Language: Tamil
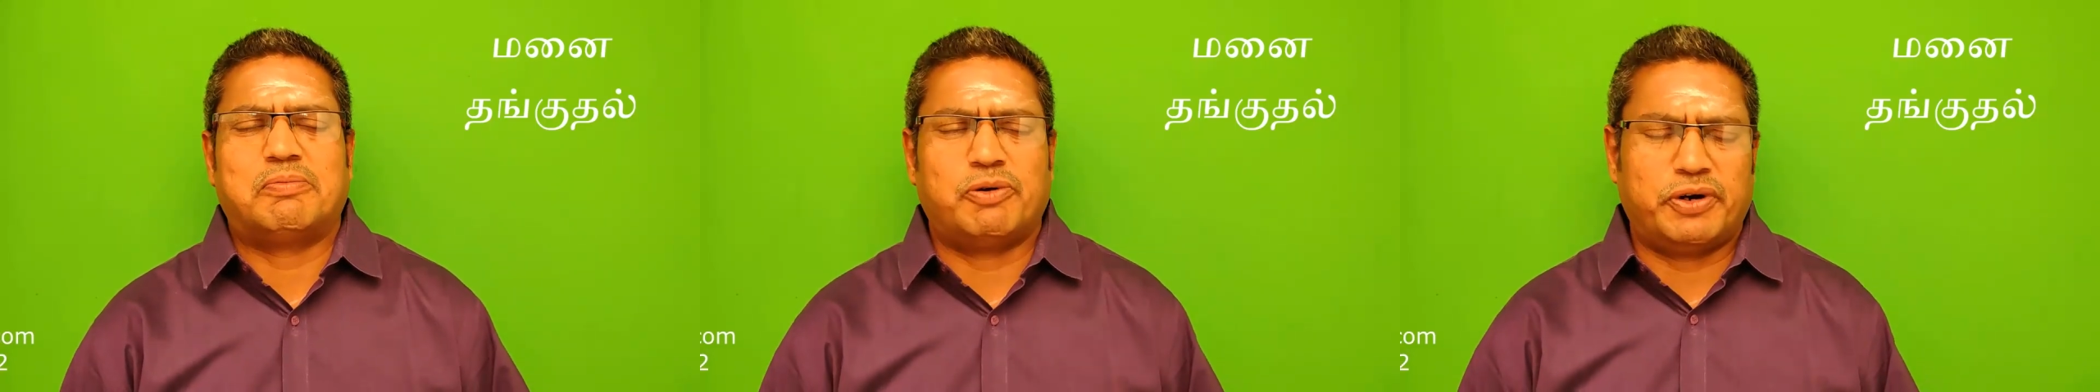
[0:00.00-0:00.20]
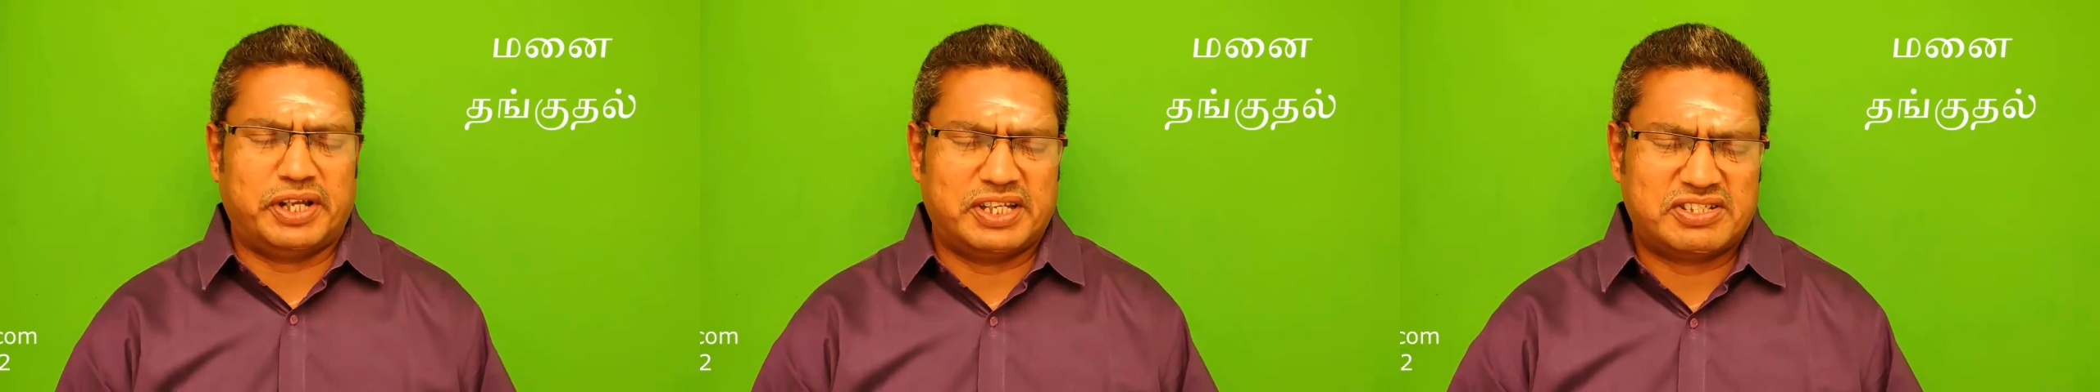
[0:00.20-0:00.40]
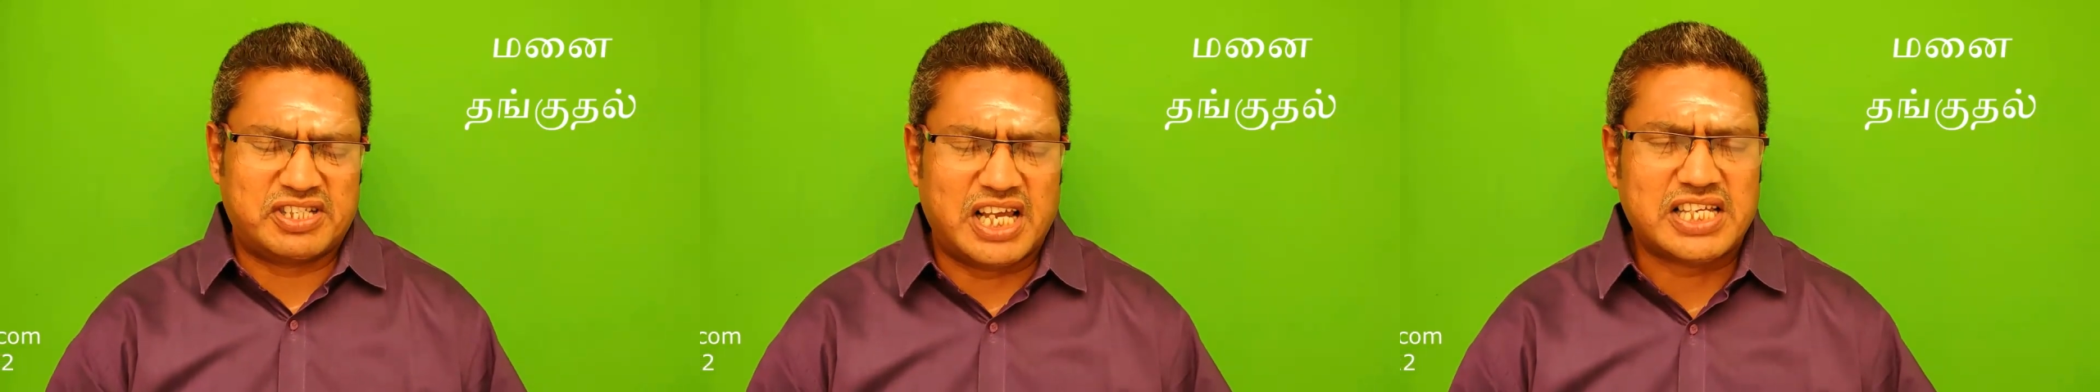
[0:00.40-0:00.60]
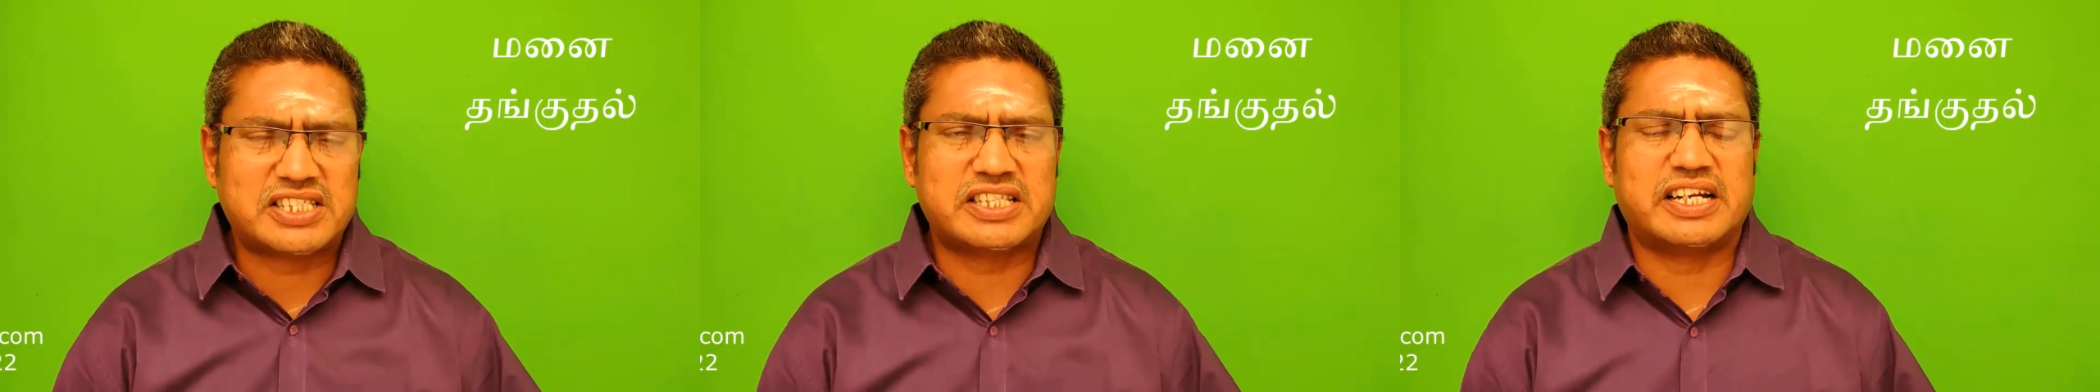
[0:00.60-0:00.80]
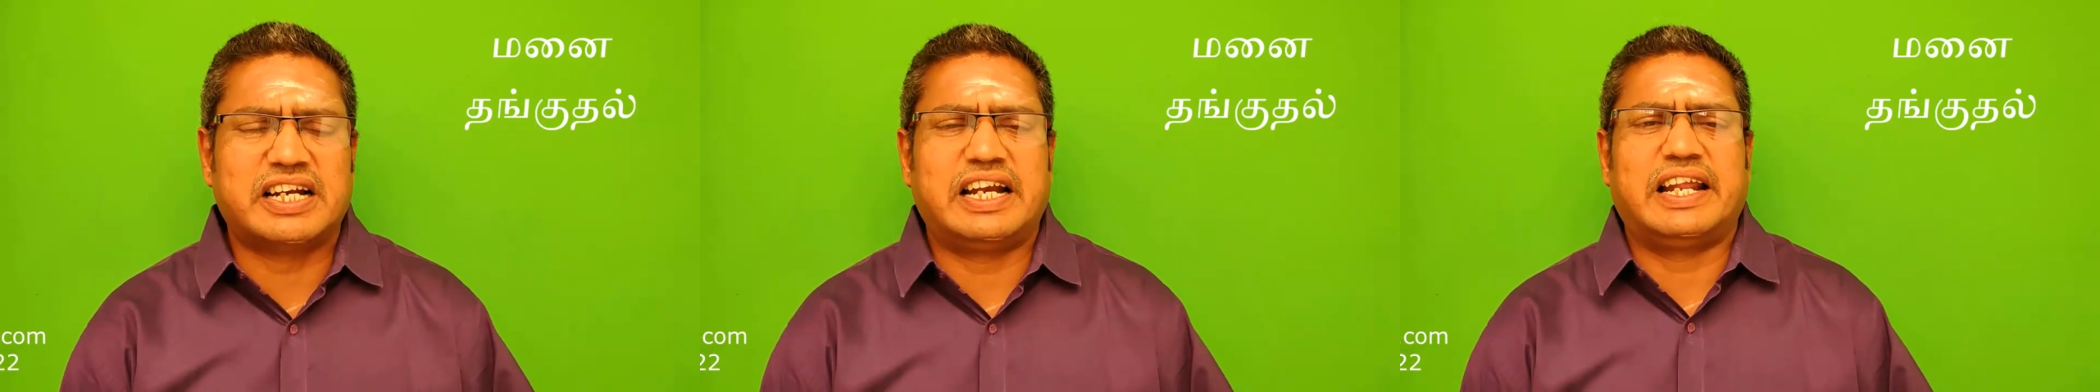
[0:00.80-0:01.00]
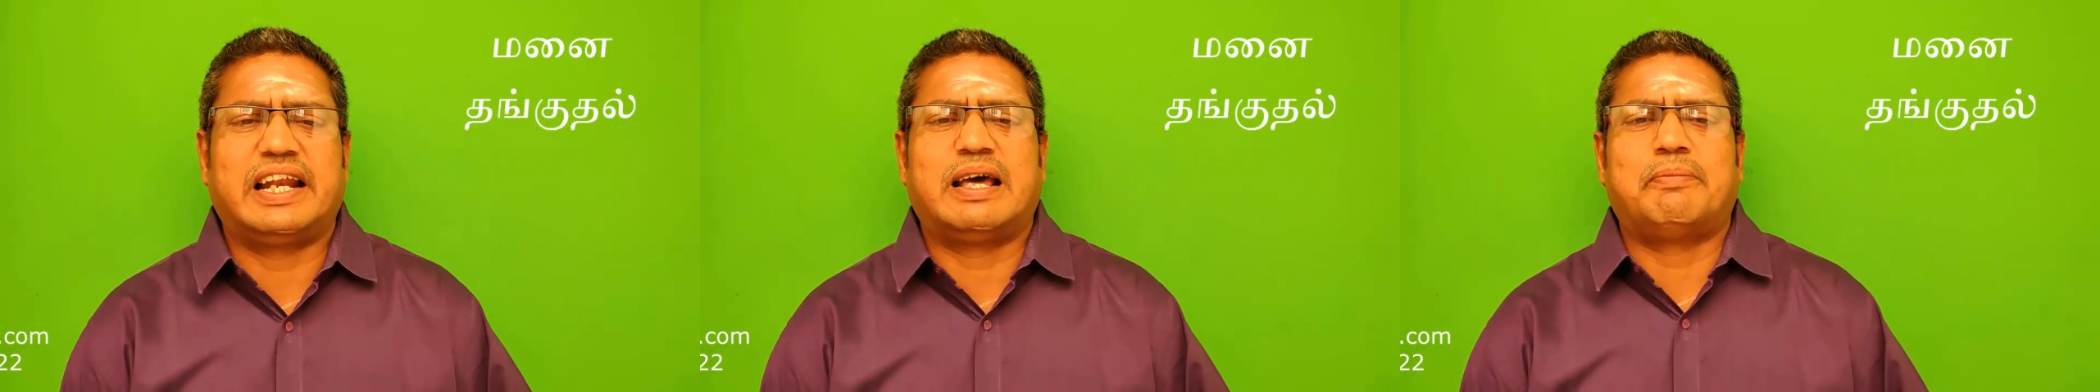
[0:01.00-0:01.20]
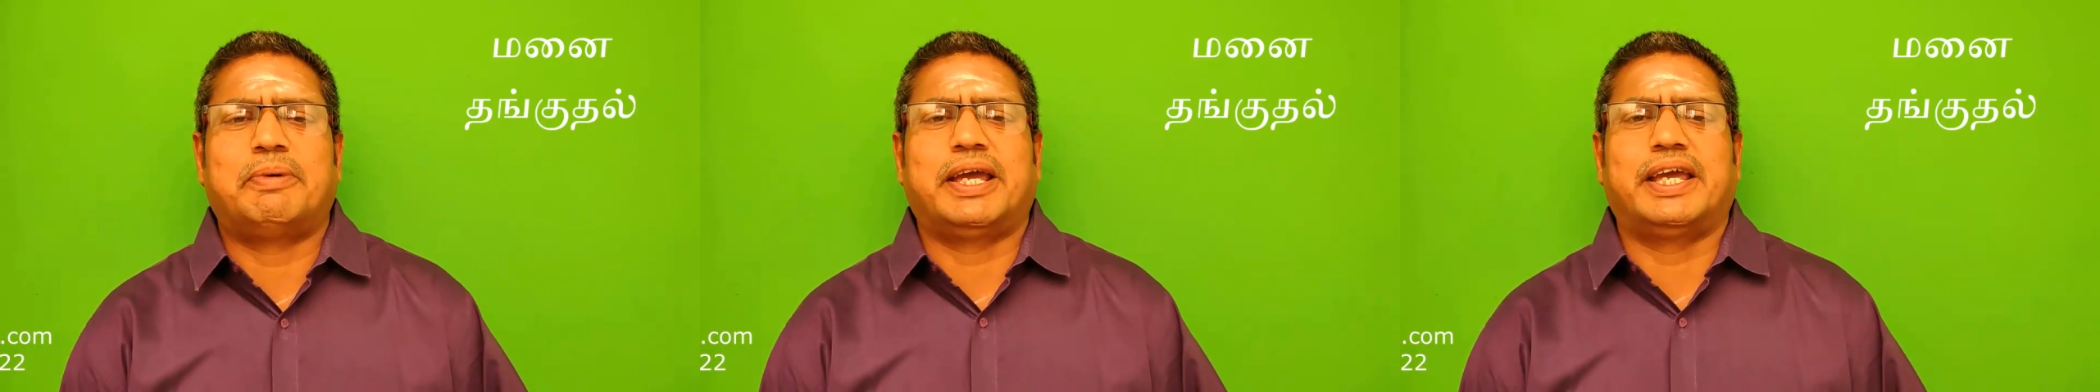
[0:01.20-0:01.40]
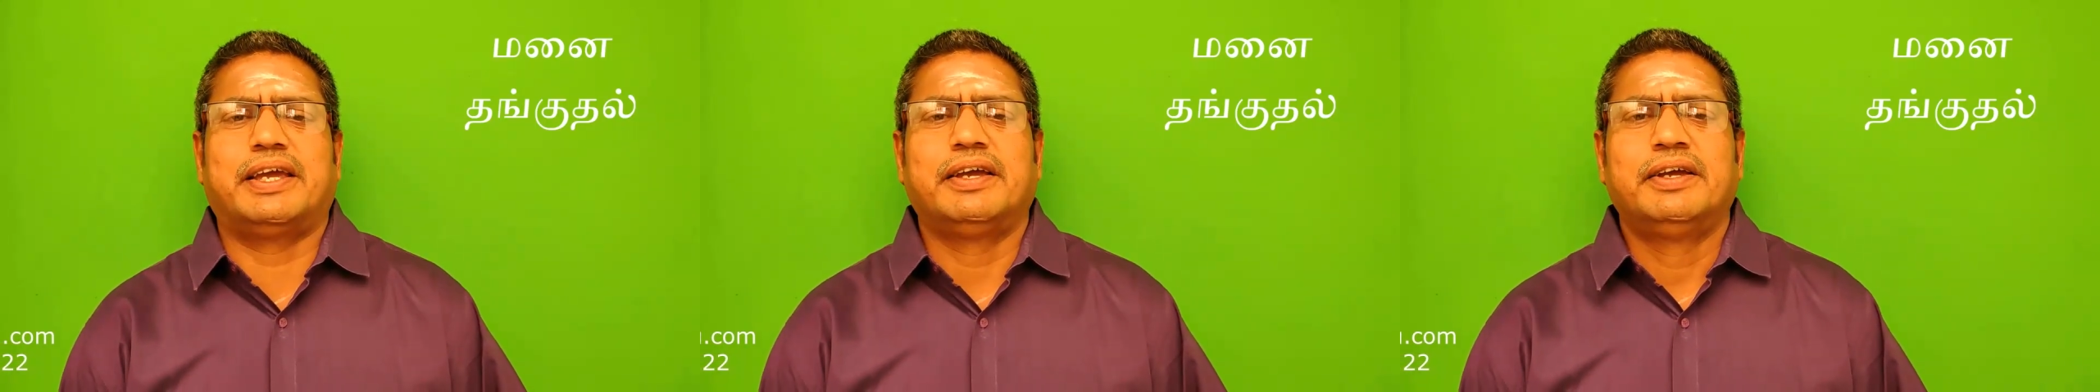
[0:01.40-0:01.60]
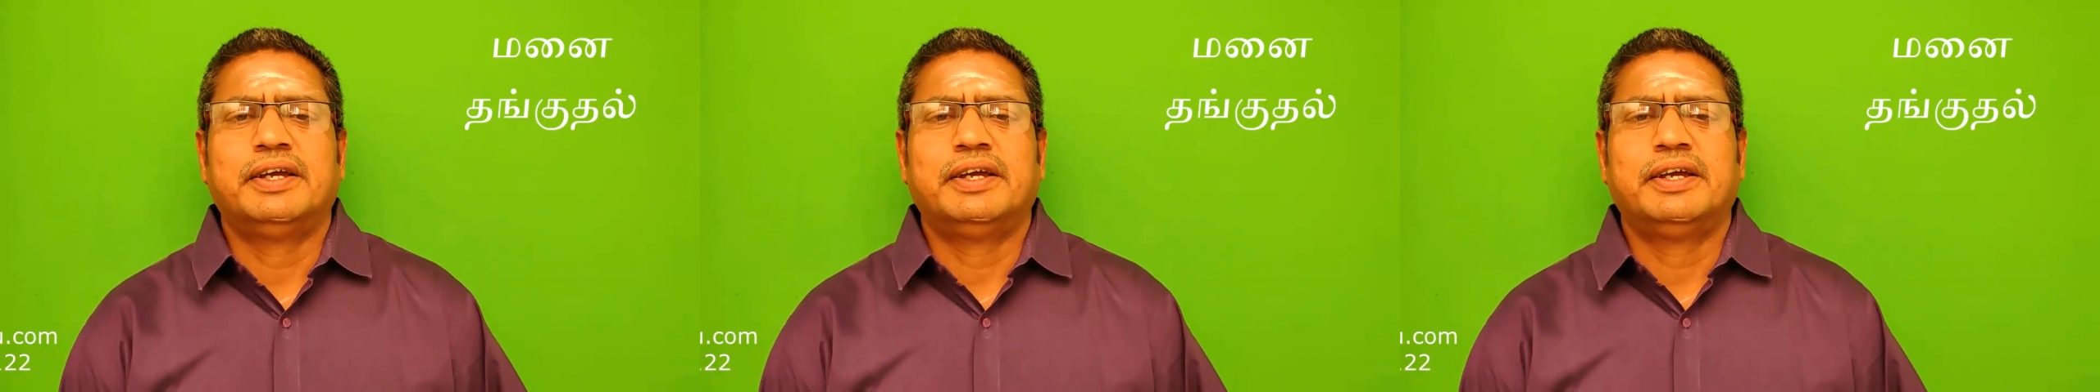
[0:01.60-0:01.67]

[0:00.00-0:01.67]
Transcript: நம்மளுடைய சாஸ்திரங்கள் எல்லாமே